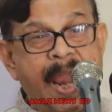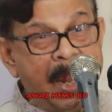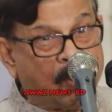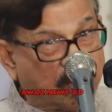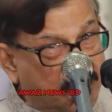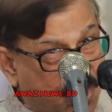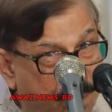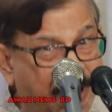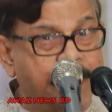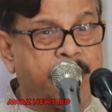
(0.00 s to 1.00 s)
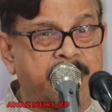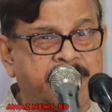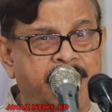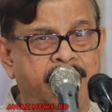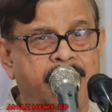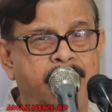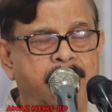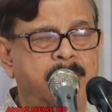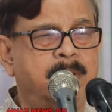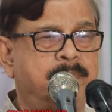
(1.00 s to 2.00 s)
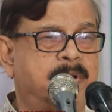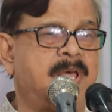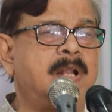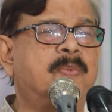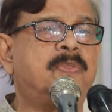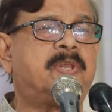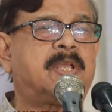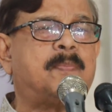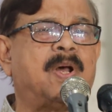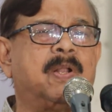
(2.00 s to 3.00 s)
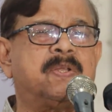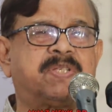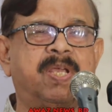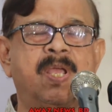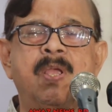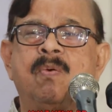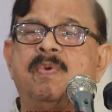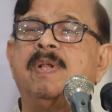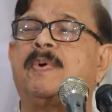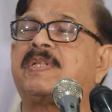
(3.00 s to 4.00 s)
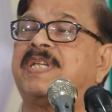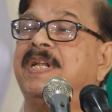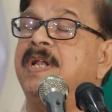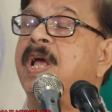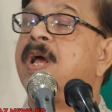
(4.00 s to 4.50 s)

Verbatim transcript: এই কথা সবাই বলেছেন প্রধানমন্ত্রীকে বলা হয়েছে উনি বলছেন